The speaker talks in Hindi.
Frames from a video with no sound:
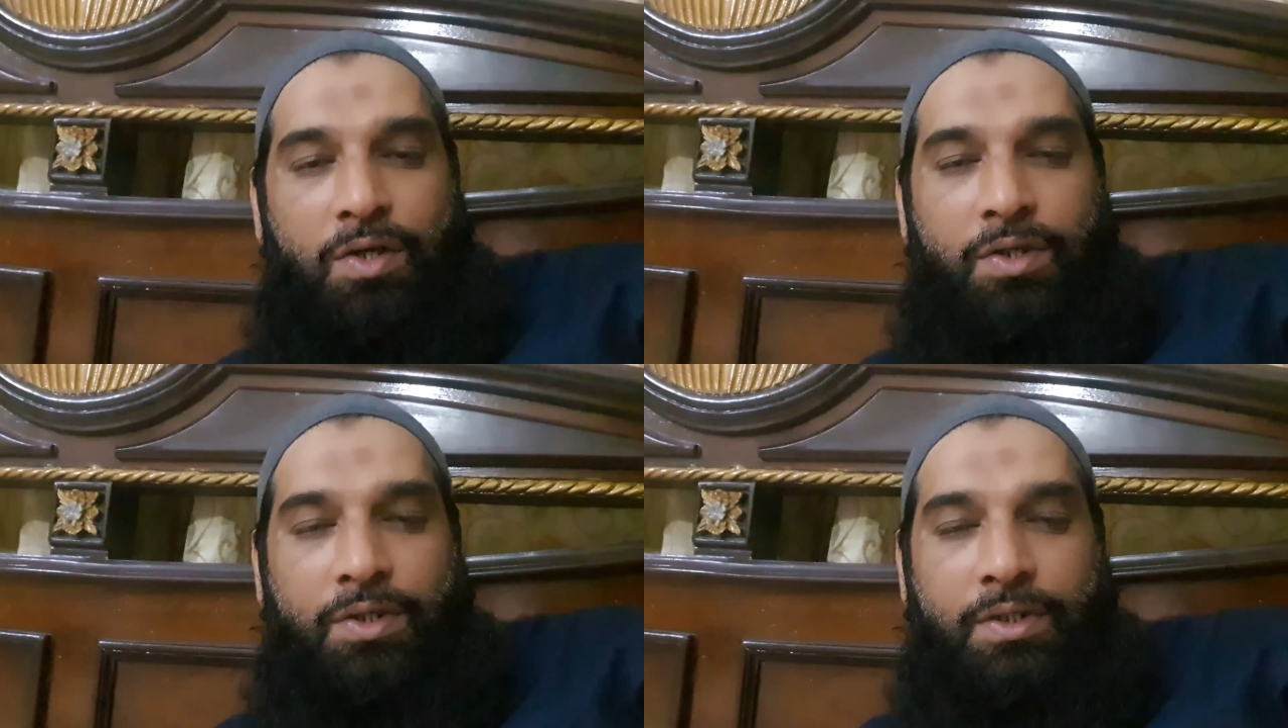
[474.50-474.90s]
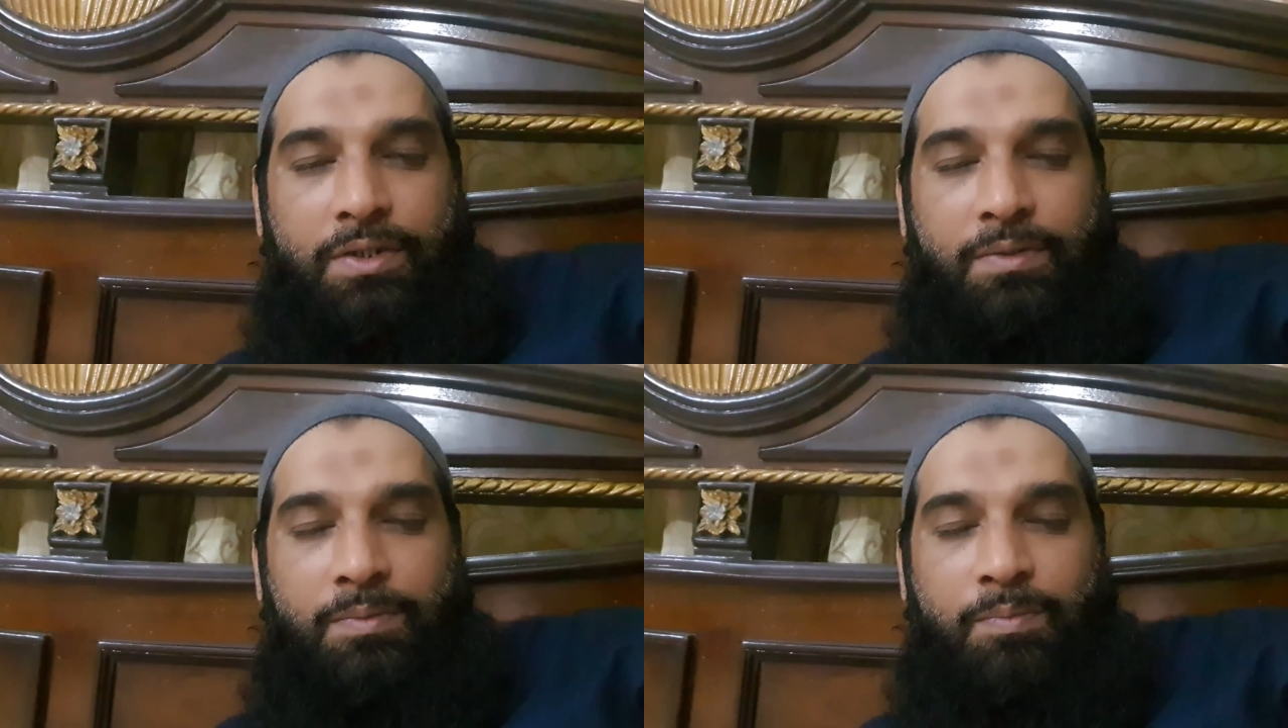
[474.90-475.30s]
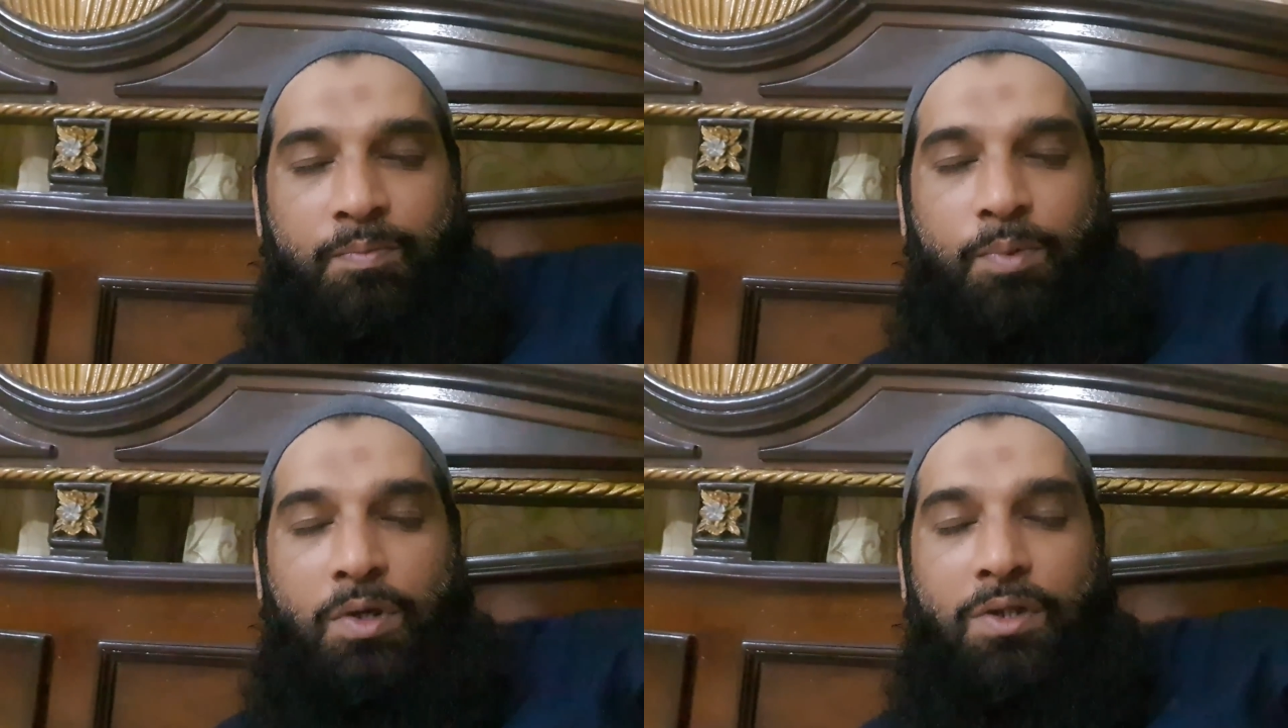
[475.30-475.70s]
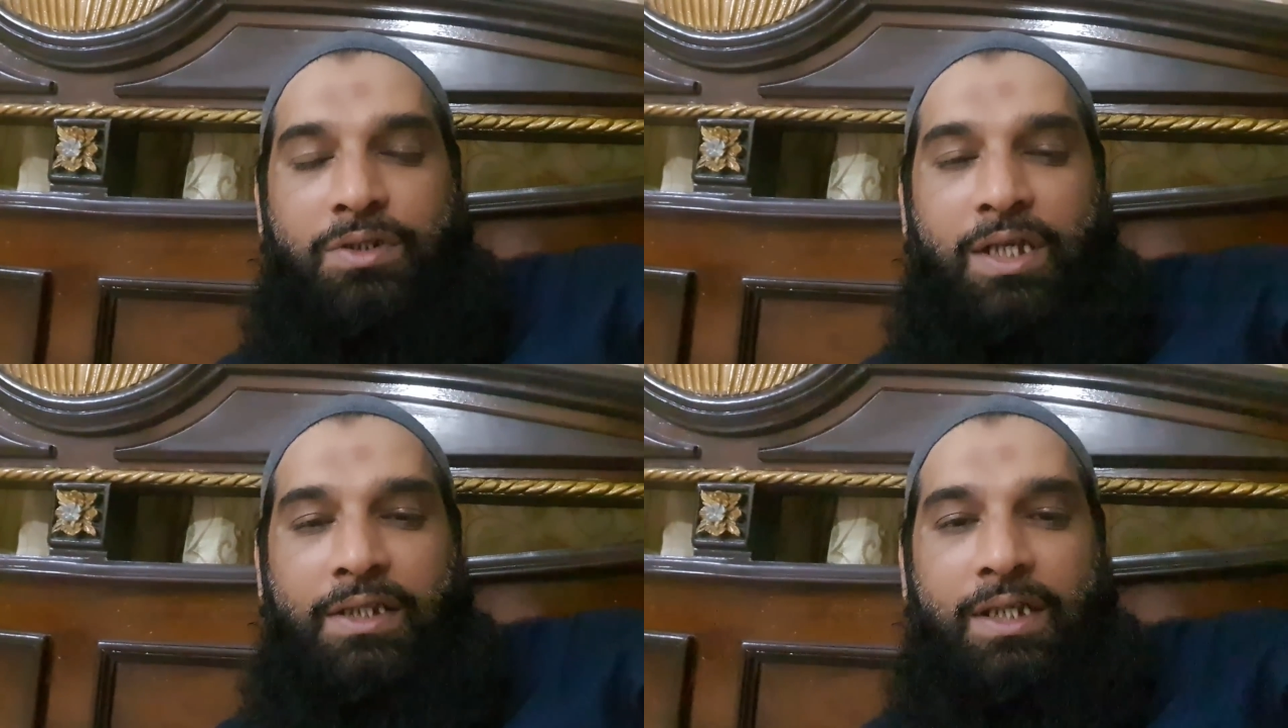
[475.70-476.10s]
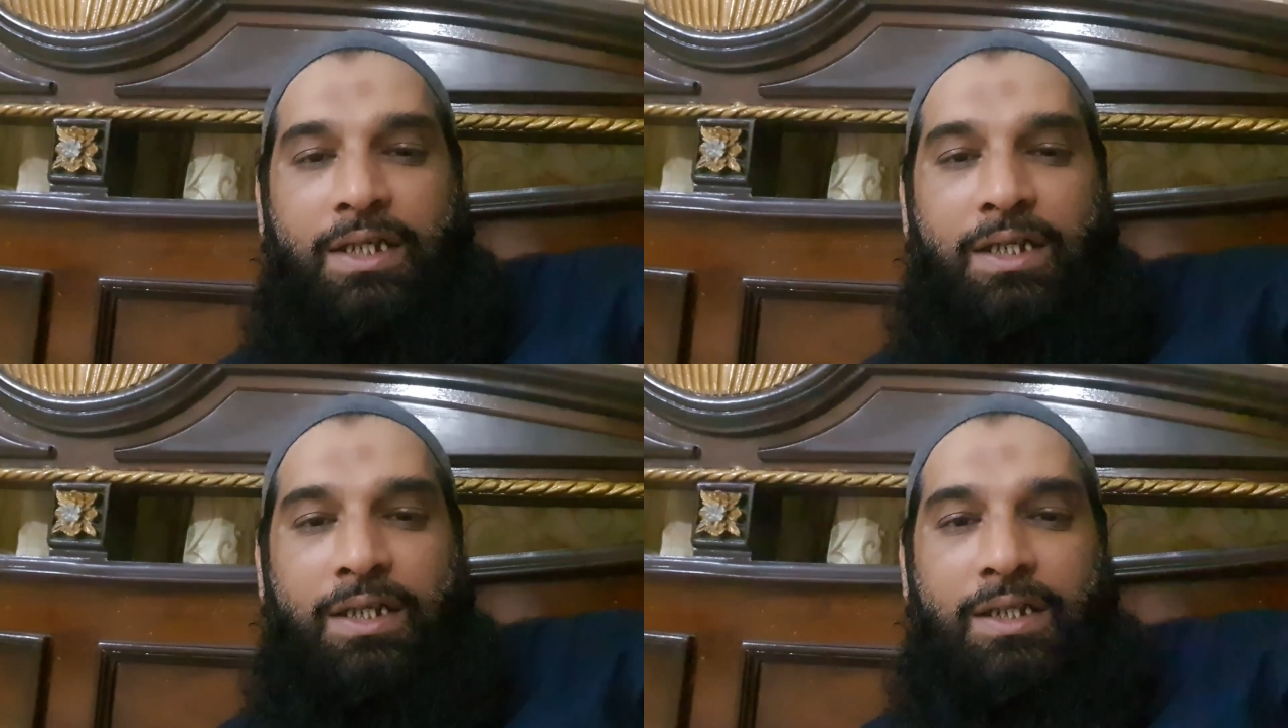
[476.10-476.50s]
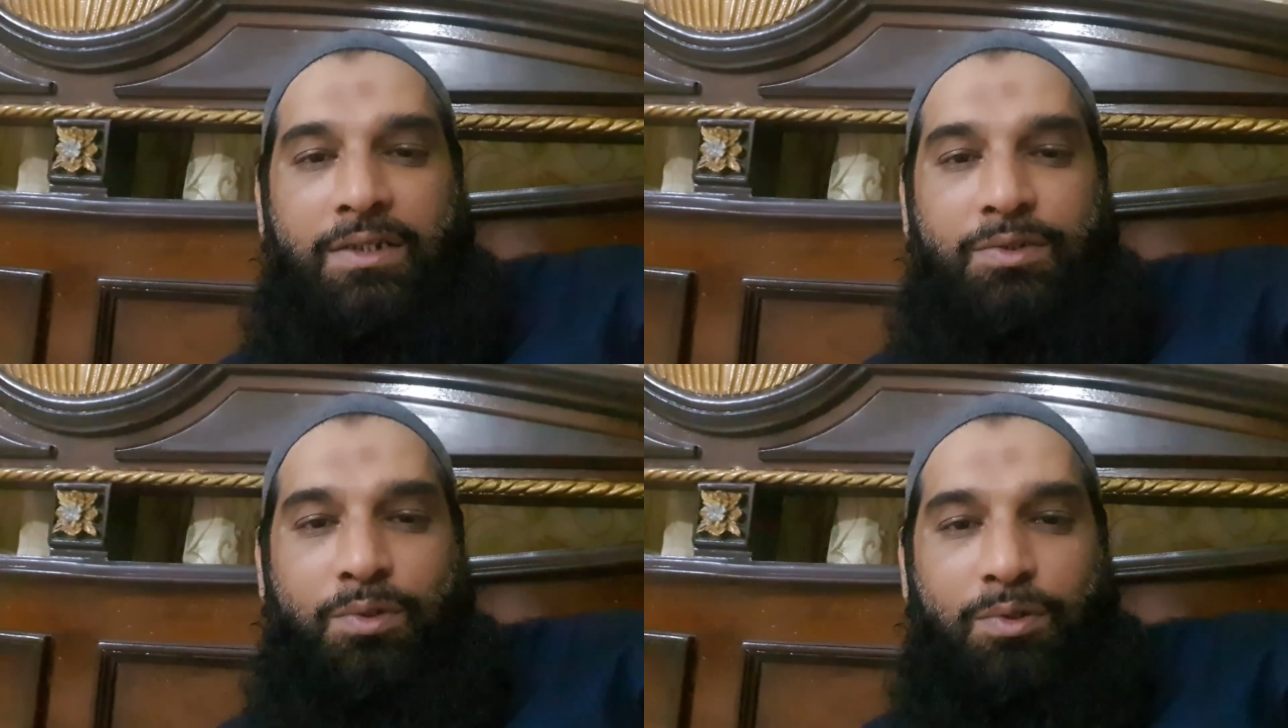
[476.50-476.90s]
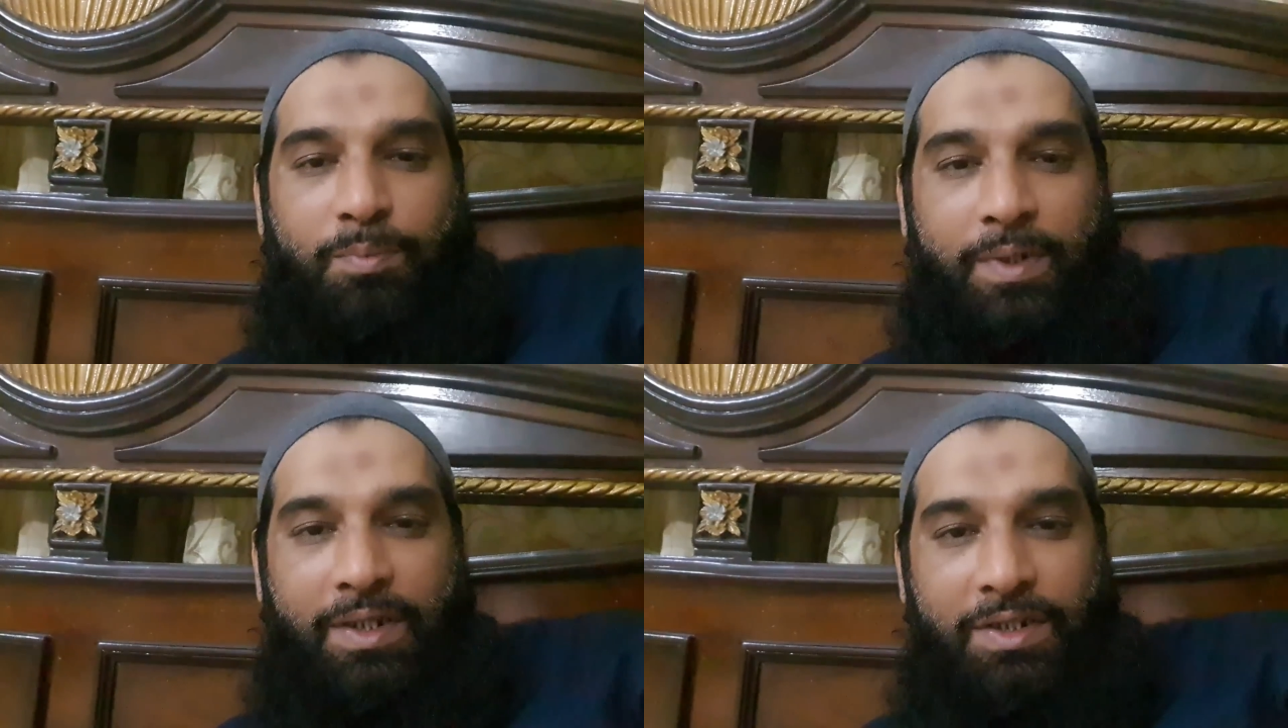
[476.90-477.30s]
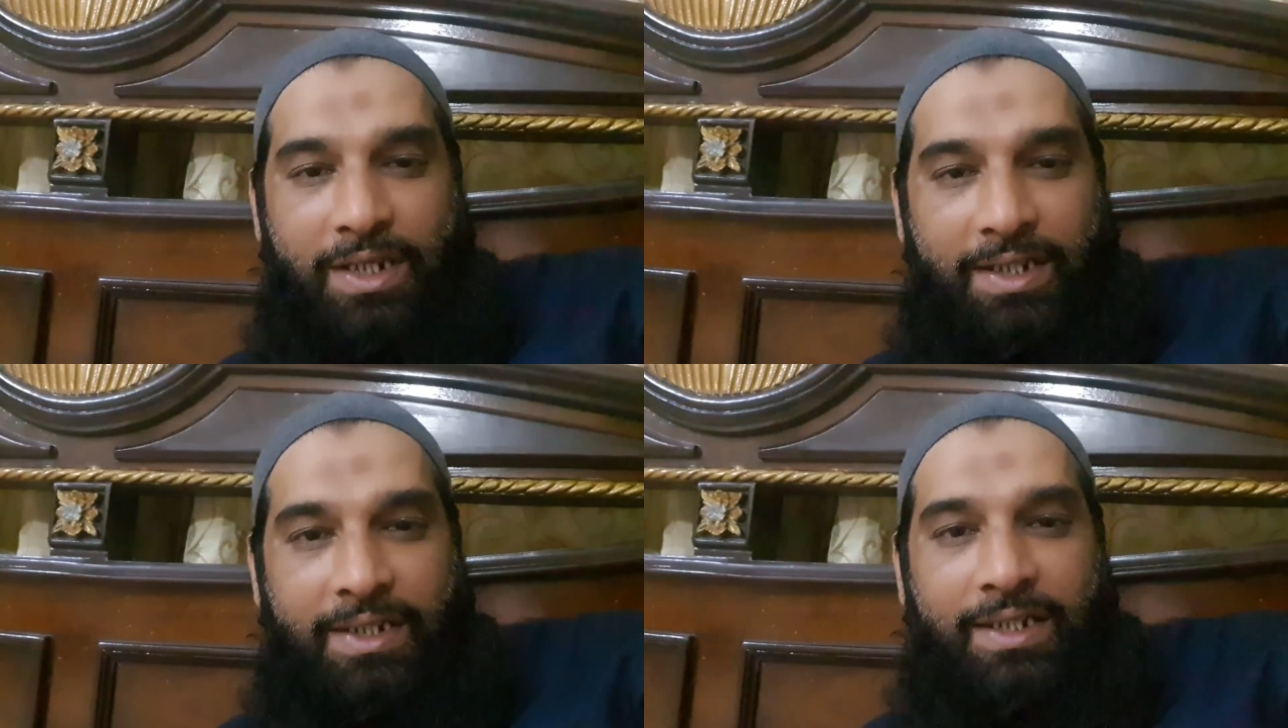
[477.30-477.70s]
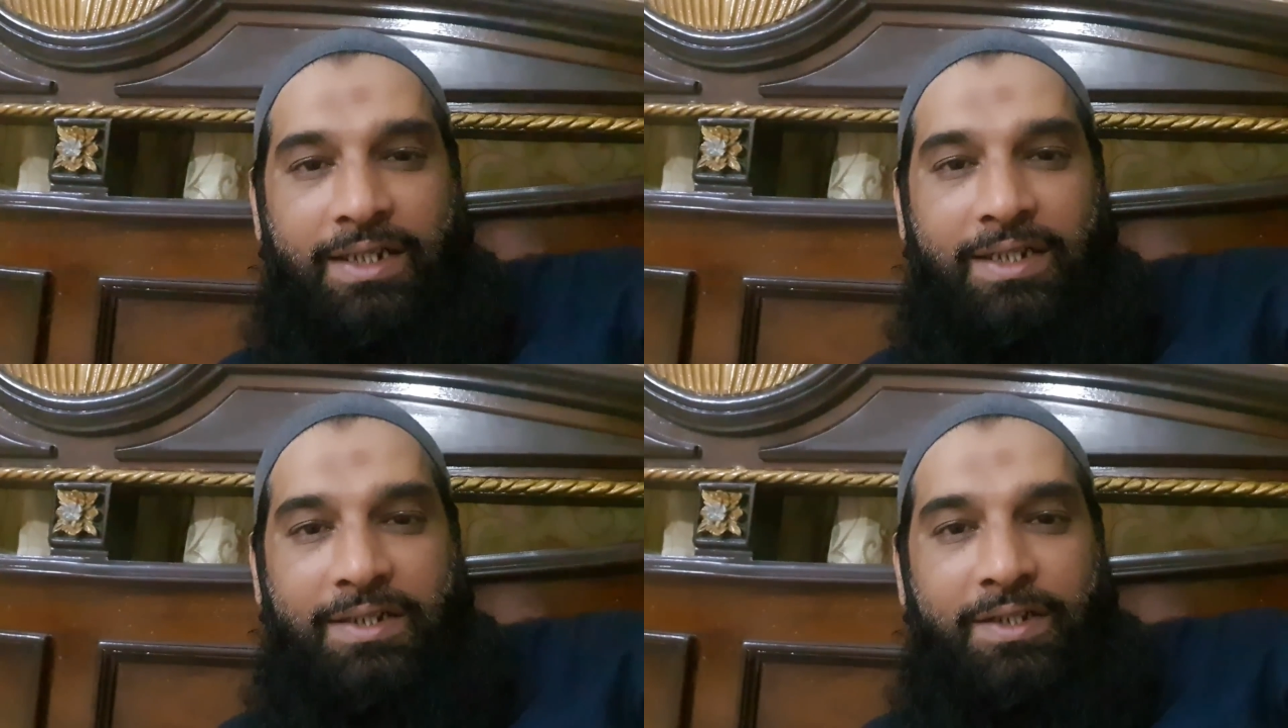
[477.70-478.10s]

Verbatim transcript: और बहुत ज़्यादा जो लोग परेशान हैं